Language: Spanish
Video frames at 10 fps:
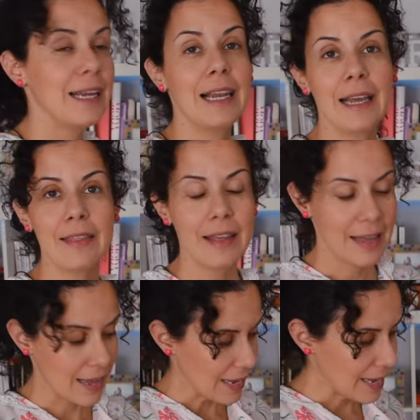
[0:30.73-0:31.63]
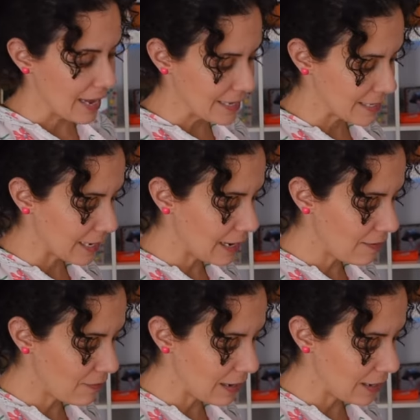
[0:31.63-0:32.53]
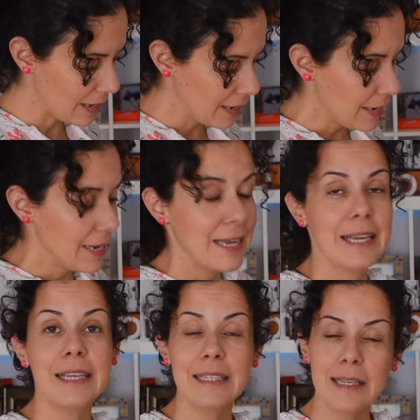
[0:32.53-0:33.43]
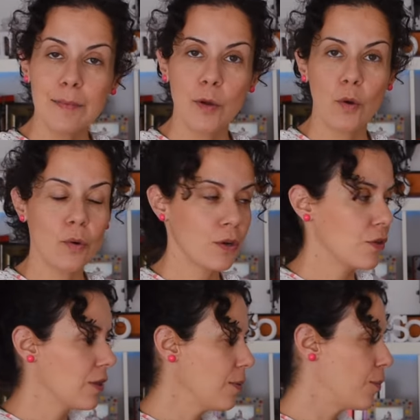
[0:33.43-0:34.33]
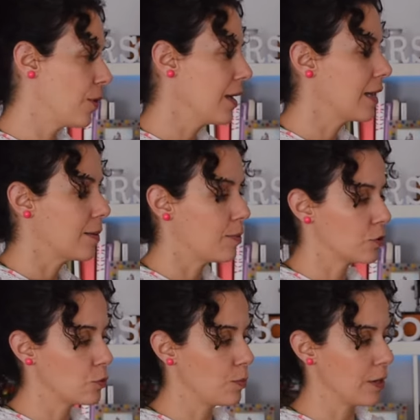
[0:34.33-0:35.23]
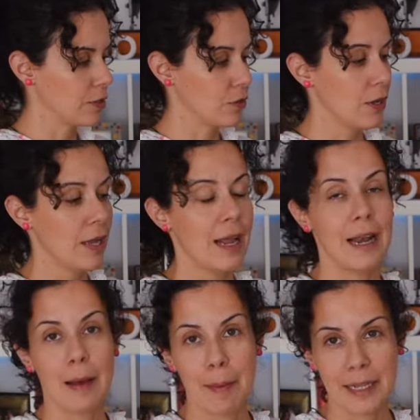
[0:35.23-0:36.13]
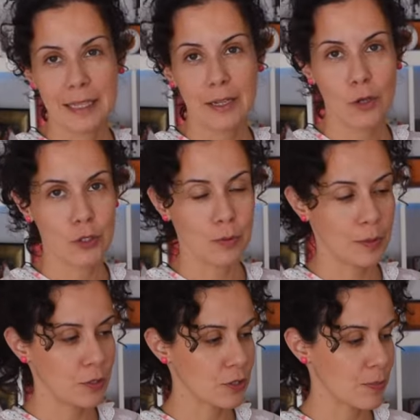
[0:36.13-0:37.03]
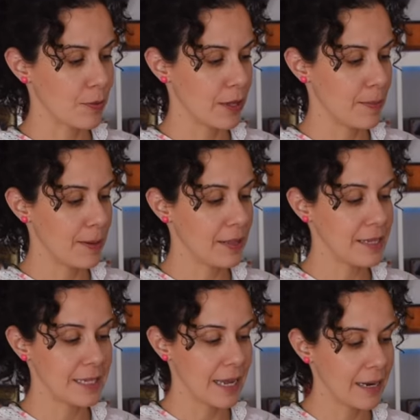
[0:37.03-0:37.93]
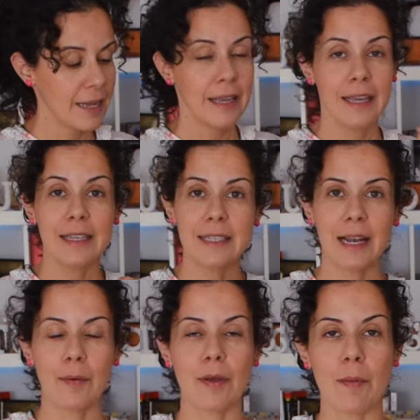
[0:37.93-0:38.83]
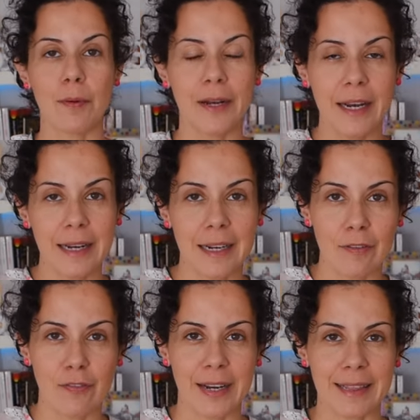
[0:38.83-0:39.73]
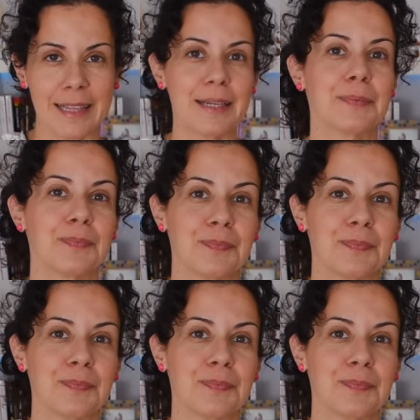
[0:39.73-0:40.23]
y la idea es hacer la falda y se me ocurrió después que por supuesto la parte de los hombros no se puede desperdiciar y se la voy a poner en el frente.